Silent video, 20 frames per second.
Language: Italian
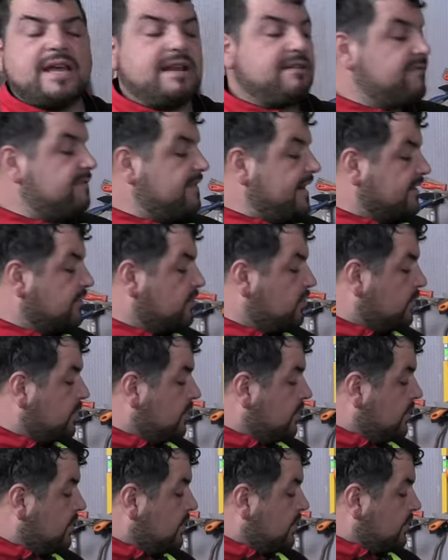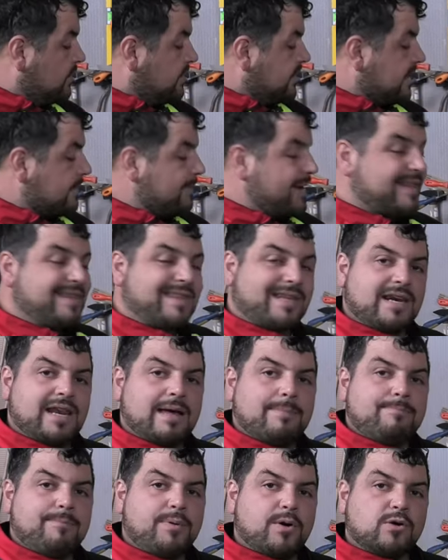il fatto di
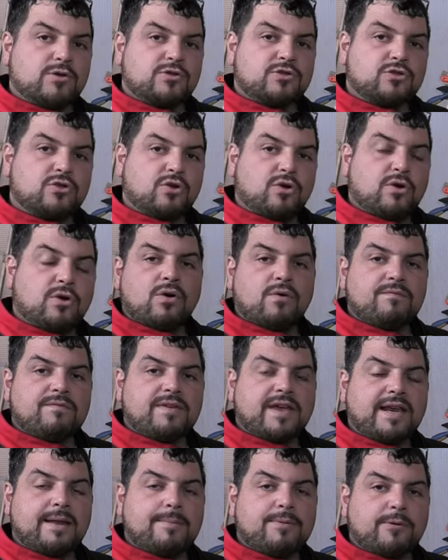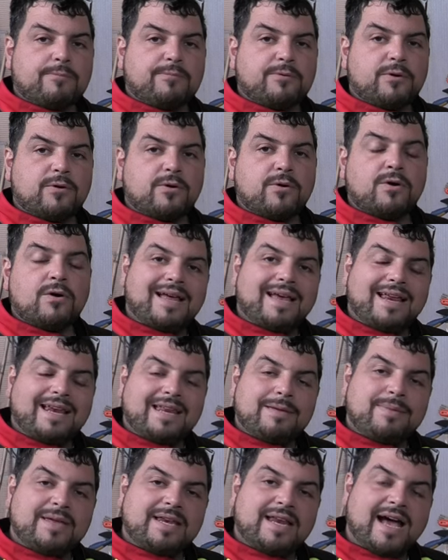rimetterla a posto conviene proprio
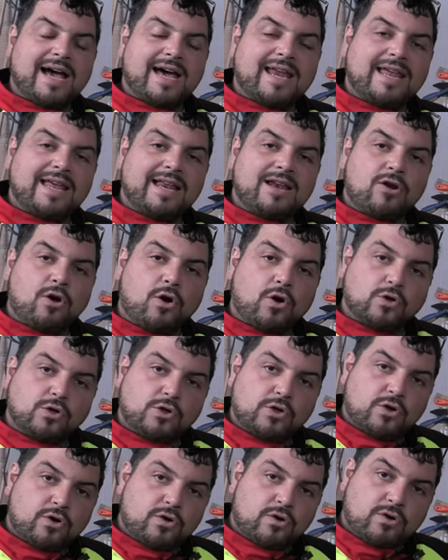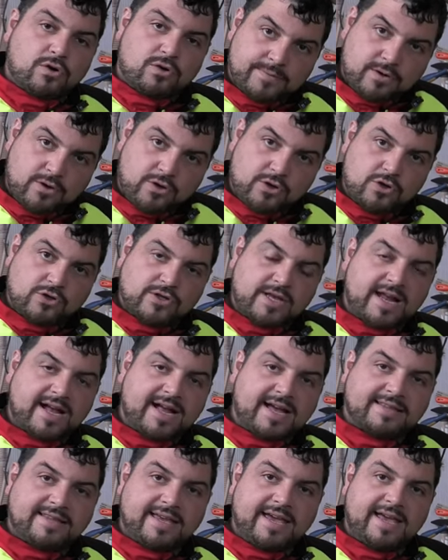eliminare l'olio, l'olio della
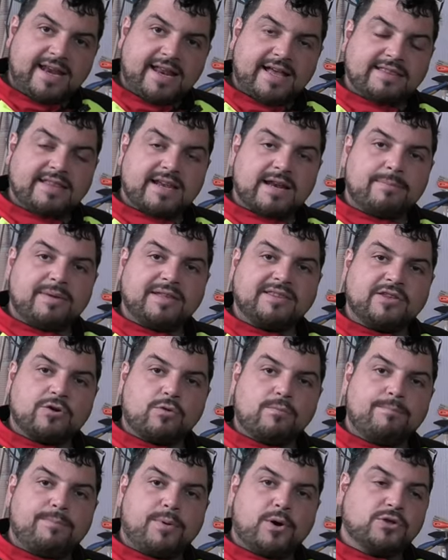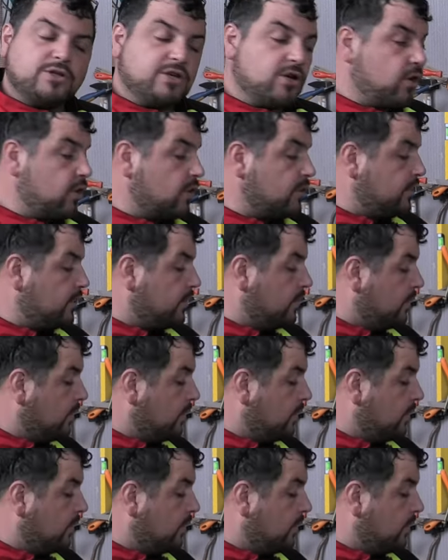catena, andare a mettere un po' di olio